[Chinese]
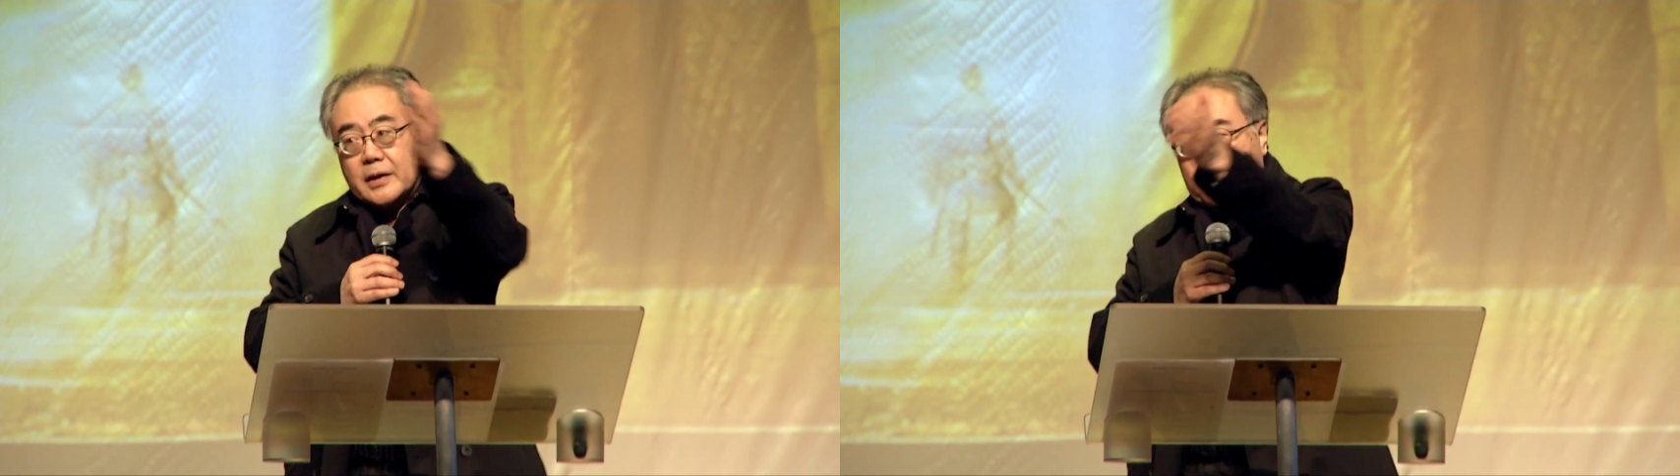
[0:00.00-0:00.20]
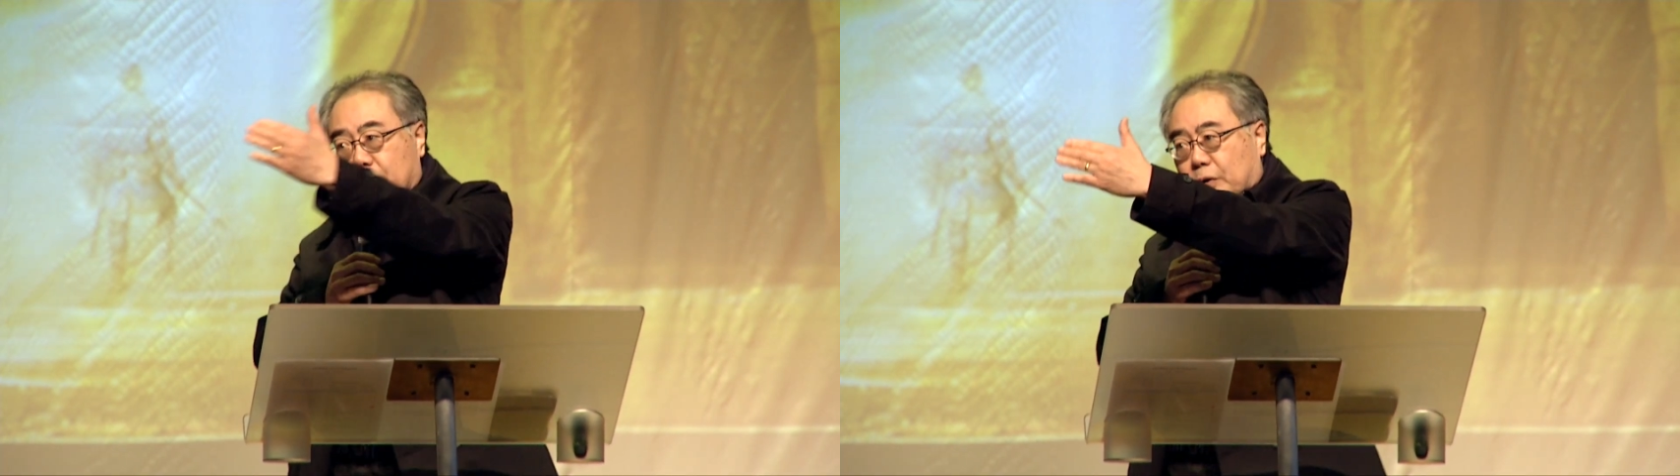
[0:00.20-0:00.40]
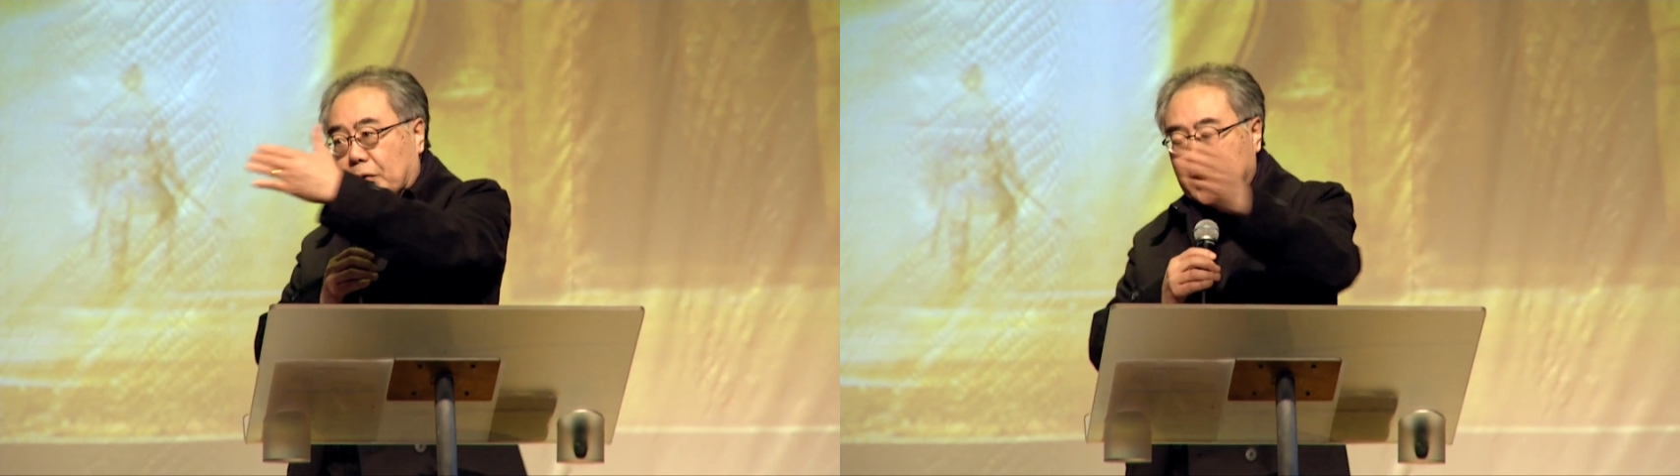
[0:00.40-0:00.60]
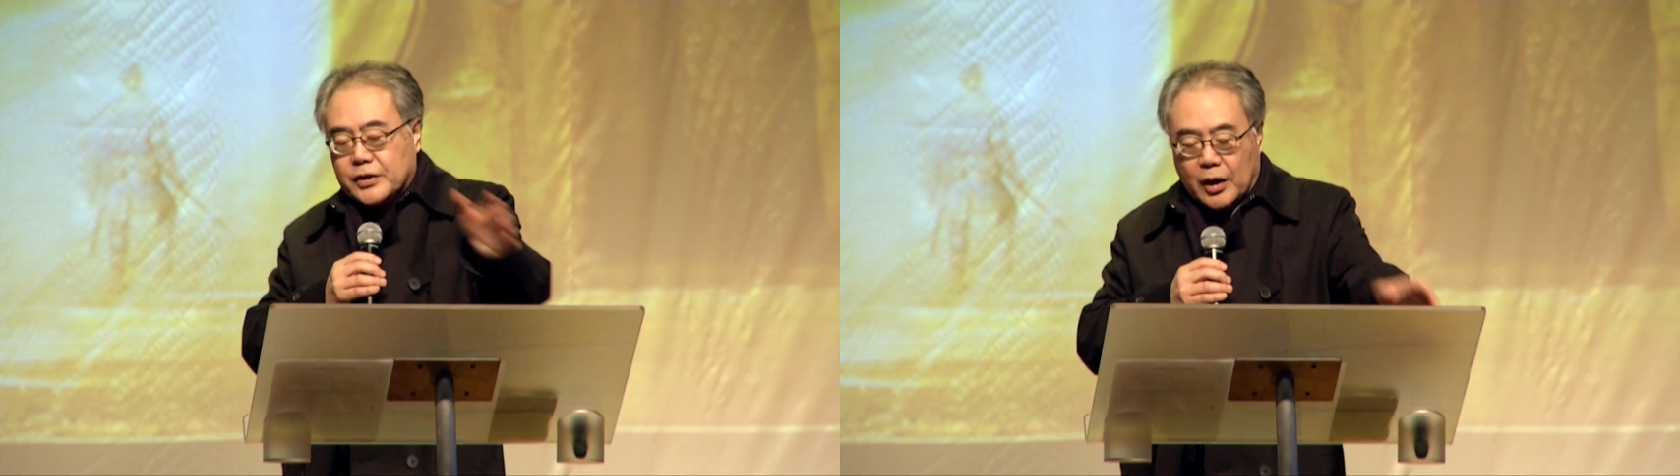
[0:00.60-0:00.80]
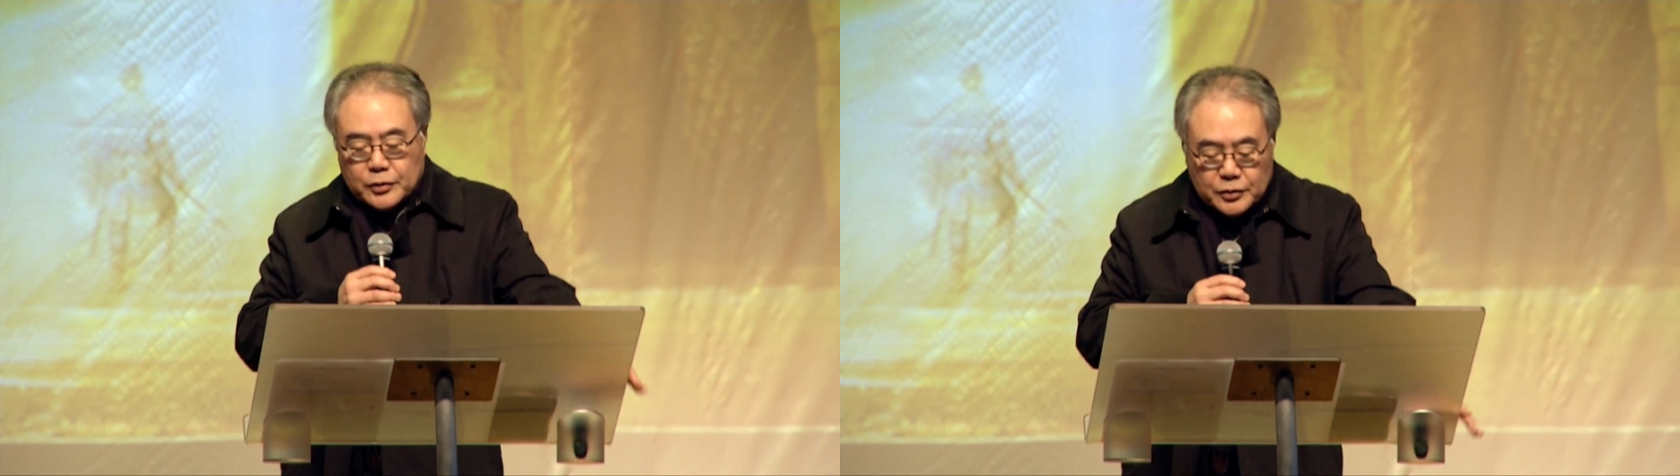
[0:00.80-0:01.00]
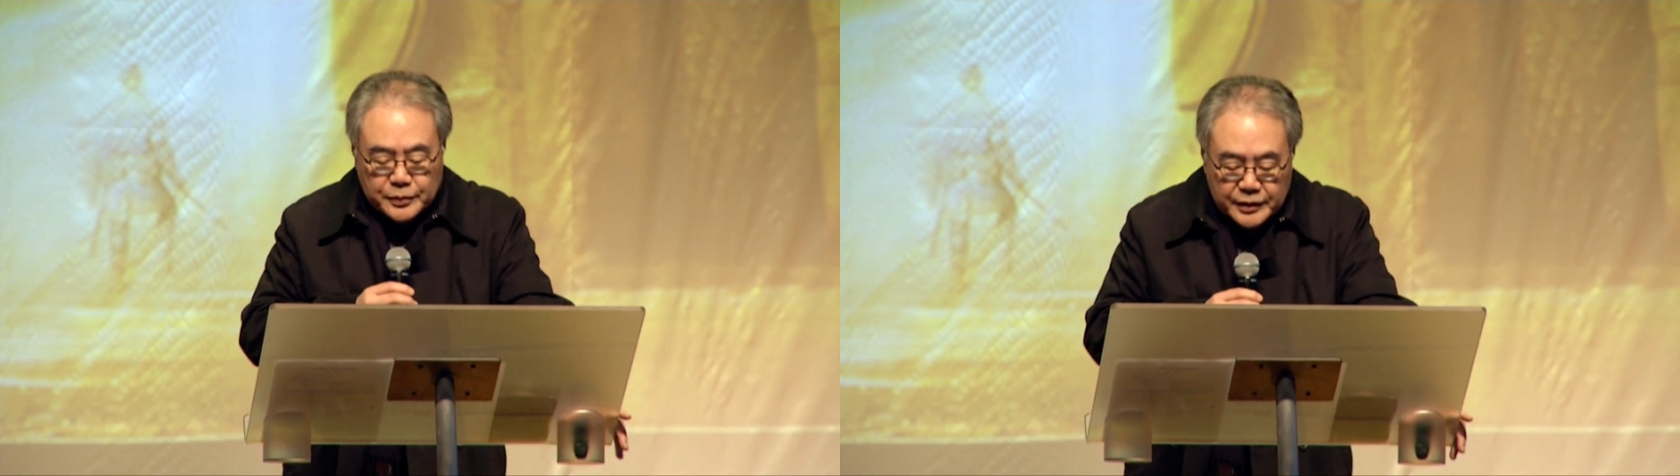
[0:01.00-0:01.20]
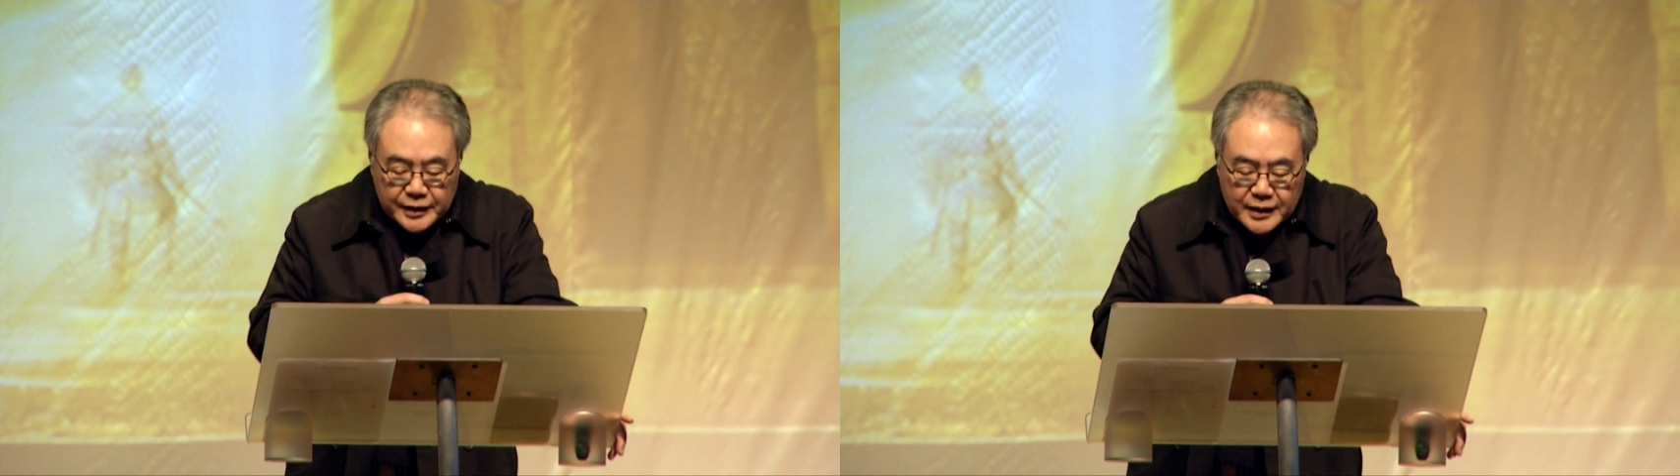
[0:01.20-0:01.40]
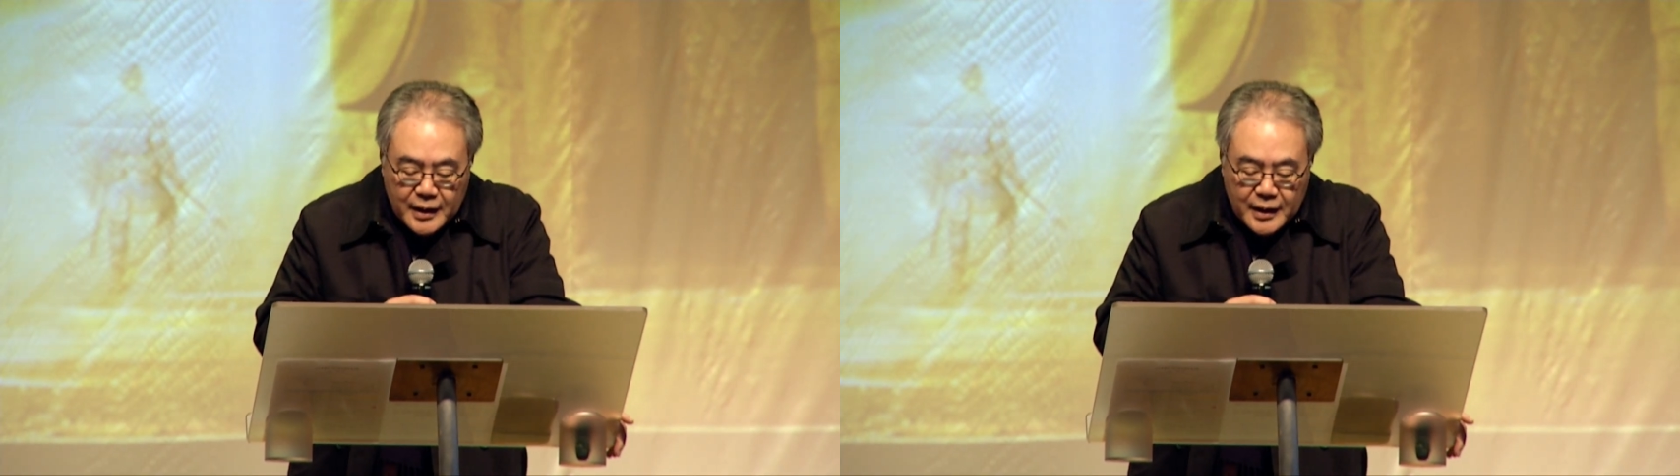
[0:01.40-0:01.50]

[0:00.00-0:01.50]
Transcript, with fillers: 不同的角度不能，